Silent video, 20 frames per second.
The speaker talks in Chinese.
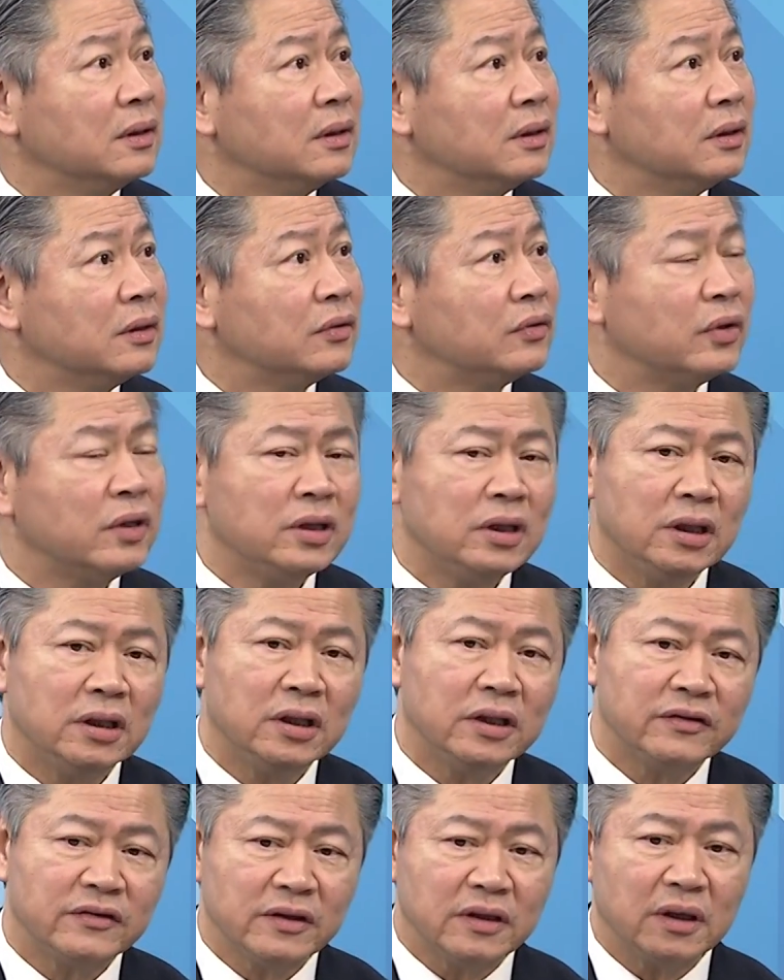所以你
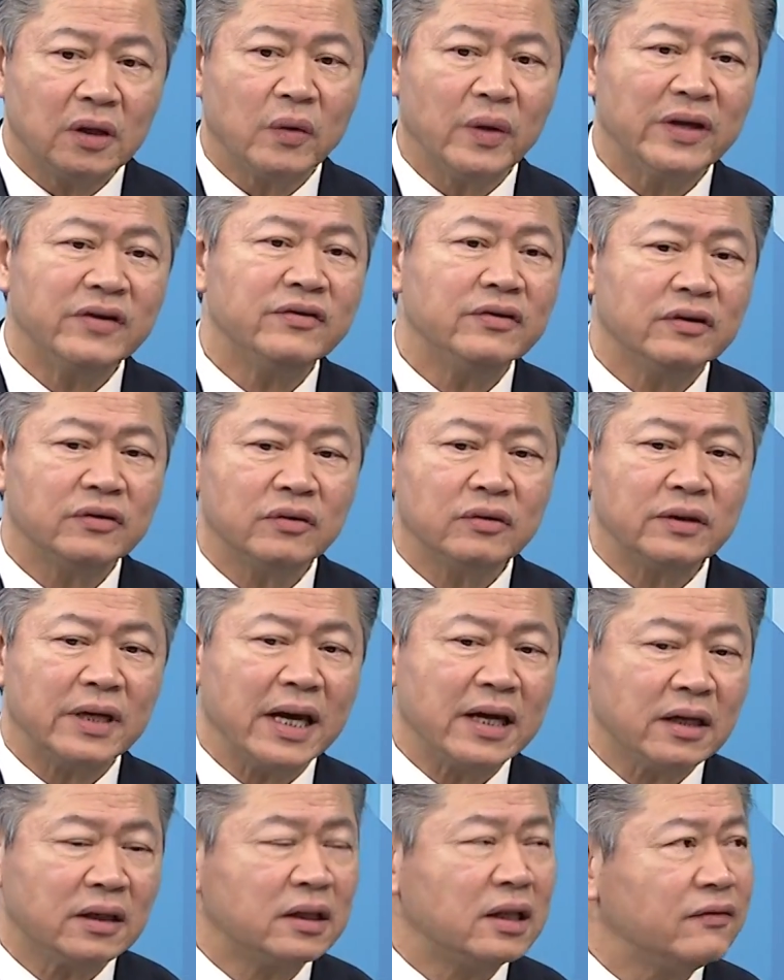的整个环节中
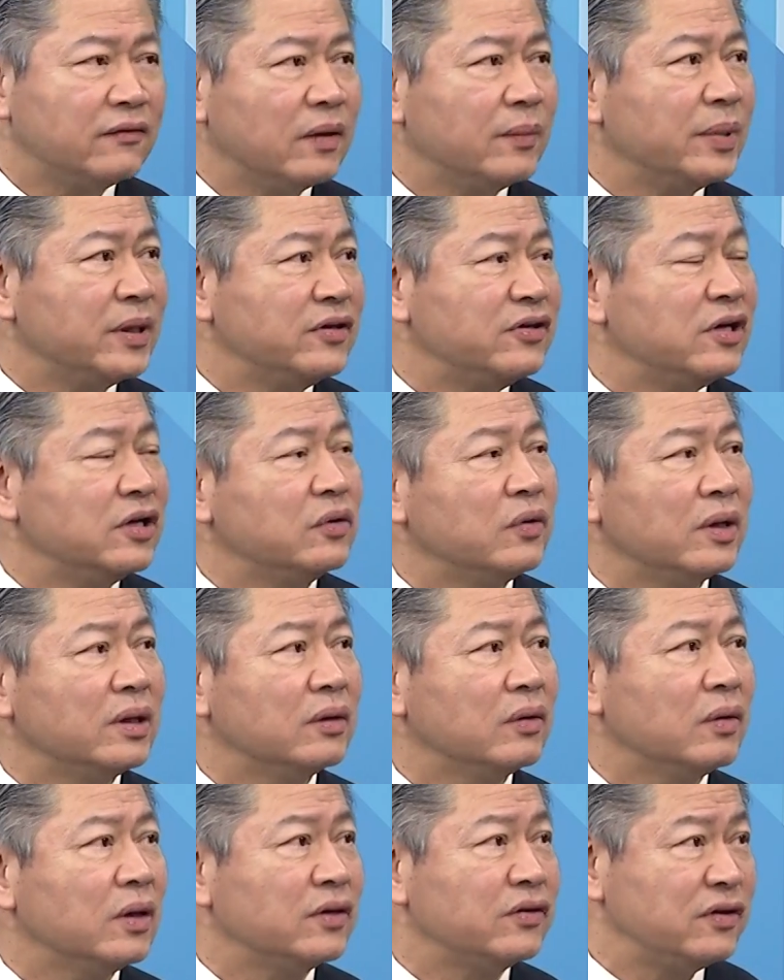哪一个地方被切断的话，